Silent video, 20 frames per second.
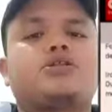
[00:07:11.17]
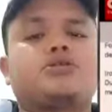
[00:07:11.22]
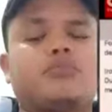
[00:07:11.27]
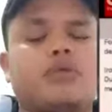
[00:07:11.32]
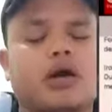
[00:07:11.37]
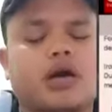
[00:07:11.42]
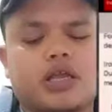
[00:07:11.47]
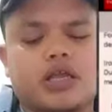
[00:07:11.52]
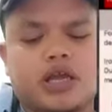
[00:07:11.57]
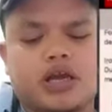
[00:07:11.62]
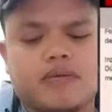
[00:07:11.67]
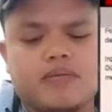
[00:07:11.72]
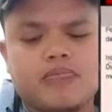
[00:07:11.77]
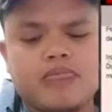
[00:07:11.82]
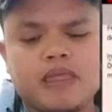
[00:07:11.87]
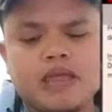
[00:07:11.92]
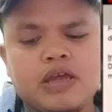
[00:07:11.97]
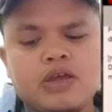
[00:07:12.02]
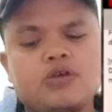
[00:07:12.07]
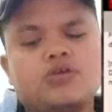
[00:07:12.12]
Ironisnya, di
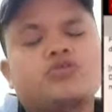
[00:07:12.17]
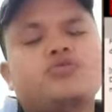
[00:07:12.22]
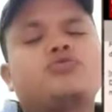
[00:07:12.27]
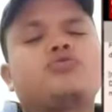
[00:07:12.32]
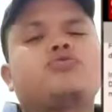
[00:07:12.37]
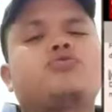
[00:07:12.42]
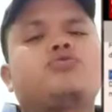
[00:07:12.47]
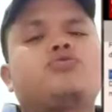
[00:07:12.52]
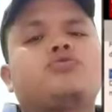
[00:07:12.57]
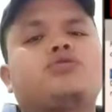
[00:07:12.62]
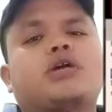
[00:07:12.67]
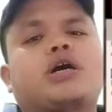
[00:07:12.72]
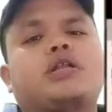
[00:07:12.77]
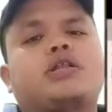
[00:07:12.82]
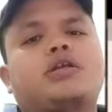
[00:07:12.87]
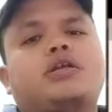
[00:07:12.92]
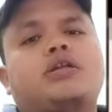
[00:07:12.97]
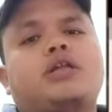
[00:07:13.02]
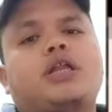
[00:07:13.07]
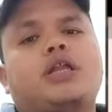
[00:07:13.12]
saat bersamaan,
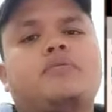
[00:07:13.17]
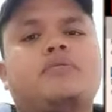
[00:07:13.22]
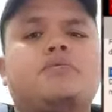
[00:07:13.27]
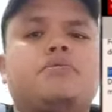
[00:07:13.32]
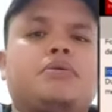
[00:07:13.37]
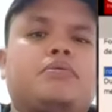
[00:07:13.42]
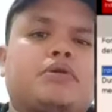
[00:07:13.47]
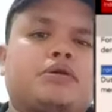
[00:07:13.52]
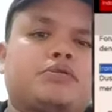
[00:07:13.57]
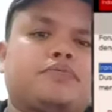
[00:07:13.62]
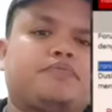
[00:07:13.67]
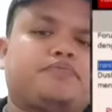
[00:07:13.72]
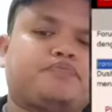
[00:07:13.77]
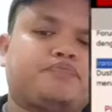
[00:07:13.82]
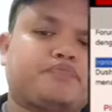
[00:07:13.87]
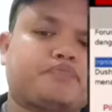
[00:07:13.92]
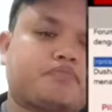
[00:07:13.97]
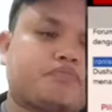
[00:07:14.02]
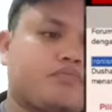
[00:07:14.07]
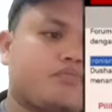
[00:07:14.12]
Tajikistan pun juga
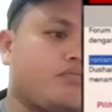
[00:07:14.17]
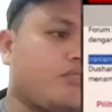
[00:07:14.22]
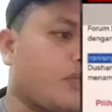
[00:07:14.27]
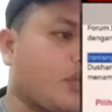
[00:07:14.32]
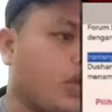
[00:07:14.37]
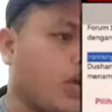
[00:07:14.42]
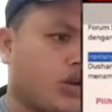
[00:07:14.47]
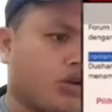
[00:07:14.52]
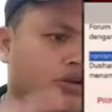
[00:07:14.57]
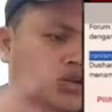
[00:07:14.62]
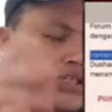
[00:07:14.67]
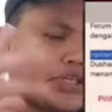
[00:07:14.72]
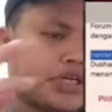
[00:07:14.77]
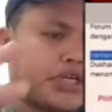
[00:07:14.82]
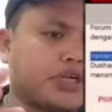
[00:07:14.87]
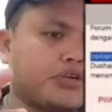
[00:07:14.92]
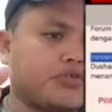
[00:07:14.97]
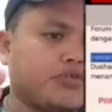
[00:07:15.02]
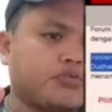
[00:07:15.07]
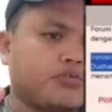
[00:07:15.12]
membangun masjid pusat di
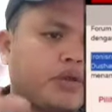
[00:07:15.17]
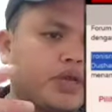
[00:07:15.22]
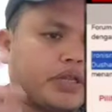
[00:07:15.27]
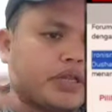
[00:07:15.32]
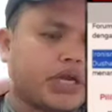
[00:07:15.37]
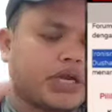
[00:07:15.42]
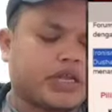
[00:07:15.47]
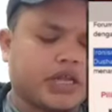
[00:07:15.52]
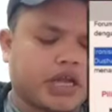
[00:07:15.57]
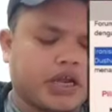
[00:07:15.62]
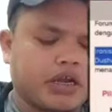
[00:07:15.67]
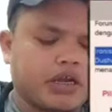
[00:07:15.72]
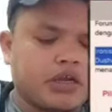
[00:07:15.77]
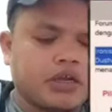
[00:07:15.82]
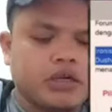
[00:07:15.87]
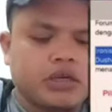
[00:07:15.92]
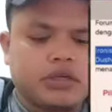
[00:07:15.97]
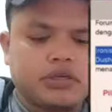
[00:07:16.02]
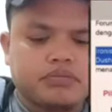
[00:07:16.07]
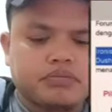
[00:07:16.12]
kota
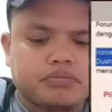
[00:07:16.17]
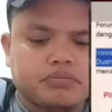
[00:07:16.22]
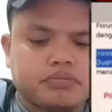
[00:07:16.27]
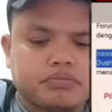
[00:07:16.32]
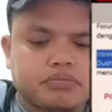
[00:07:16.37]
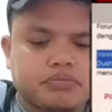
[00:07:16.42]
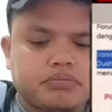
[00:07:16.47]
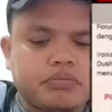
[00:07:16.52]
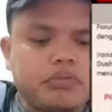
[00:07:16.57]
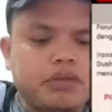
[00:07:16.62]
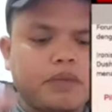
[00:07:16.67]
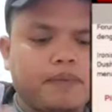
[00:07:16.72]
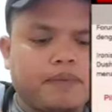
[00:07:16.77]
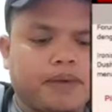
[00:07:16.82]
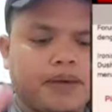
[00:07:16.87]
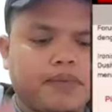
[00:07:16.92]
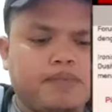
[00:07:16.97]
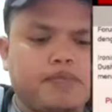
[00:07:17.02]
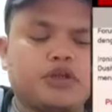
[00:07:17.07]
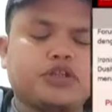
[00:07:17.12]
Dusanbe. Masjid
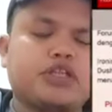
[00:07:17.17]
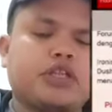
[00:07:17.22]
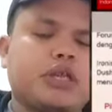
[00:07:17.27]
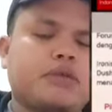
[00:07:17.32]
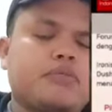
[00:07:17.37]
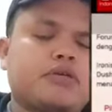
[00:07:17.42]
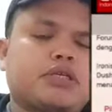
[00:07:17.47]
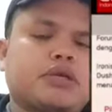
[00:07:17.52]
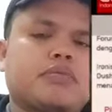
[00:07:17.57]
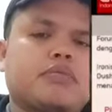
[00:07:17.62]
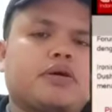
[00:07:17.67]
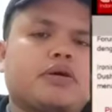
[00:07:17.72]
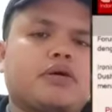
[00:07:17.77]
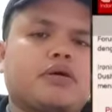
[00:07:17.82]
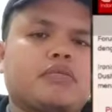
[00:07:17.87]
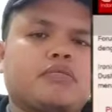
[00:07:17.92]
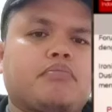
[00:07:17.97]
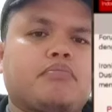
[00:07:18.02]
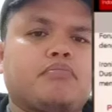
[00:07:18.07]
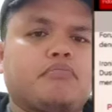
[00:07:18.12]
itu diklaim menjadi yang
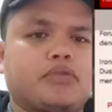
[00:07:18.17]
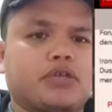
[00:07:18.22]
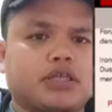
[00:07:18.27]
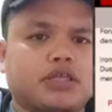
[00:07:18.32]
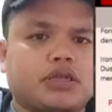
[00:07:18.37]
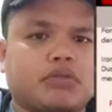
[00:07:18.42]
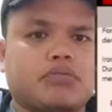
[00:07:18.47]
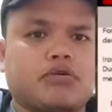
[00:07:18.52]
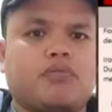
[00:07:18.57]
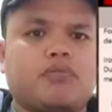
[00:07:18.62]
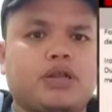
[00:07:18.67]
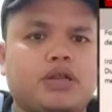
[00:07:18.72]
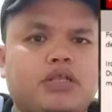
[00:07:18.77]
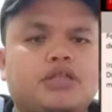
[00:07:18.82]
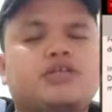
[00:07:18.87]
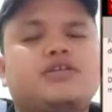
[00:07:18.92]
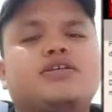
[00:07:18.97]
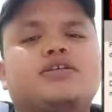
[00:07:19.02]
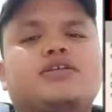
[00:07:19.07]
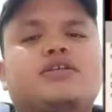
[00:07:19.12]
terbesar di Asia
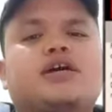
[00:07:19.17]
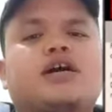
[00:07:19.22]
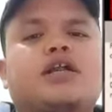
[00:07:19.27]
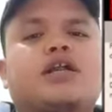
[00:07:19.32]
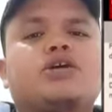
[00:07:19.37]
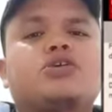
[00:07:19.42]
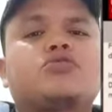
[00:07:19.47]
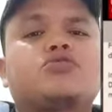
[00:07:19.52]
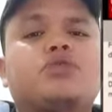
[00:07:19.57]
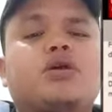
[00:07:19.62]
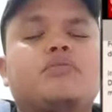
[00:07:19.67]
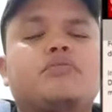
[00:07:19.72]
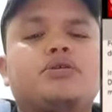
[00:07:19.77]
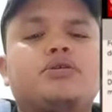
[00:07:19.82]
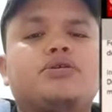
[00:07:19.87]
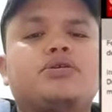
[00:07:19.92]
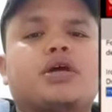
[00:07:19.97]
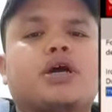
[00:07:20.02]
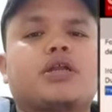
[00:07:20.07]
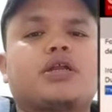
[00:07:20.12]
Tenggara, di Asia
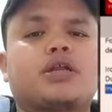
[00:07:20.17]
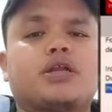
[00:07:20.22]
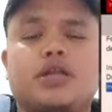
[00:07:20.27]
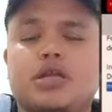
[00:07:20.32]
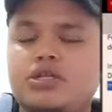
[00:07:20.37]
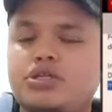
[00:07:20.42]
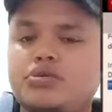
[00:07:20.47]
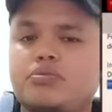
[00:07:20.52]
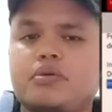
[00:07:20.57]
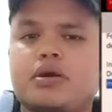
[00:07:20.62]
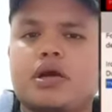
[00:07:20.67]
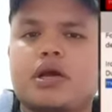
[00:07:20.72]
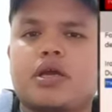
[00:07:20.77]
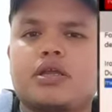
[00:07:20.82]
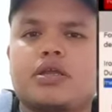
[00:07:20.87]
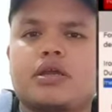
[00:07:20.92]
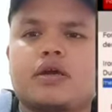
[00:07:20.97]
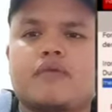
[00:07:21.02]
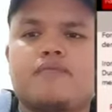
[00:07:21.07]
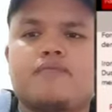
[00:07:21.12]
Tengah yang mampu
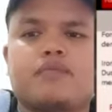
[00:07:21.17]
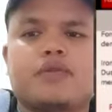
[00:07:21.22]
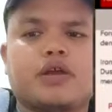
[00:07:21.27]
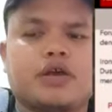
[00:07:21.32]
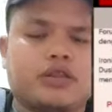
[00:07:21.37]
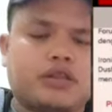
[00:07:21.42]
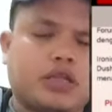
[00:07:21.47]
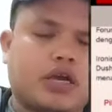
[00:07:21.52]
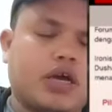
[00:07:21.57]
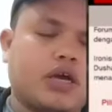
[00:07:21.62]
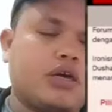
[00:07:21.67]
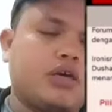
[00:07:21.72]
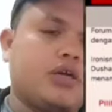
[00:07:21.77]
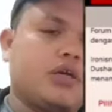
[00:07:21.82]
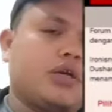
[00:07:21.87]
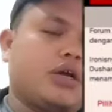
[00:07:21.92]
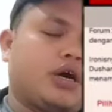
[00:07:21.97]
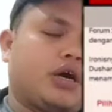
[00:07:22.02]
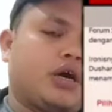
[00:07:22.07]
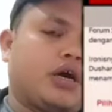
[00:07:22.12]
menampung sekitar 120
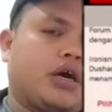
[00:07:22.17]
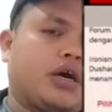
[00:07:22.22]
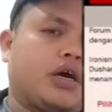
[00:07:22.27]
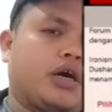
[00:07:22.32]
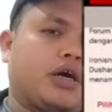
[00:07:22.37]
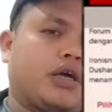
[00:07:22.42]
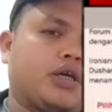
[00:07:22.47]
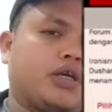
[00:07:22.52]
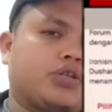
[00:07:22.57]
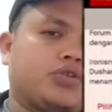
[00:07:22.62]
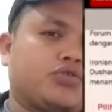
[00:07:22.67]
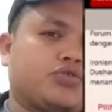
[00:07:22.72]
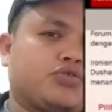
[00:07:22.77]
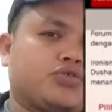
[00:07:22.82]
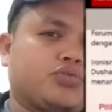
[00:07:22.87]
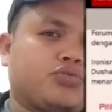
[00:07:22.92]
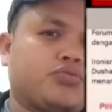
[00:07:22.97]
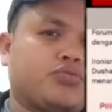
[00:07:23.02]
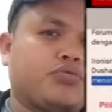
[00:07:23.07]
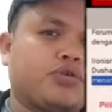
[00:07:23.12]
ribu jemaah
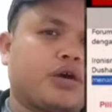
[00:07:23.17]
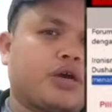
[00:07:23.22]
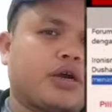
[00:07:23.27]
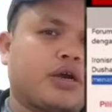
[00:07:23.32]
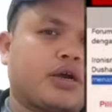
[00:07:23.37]
sekaligus.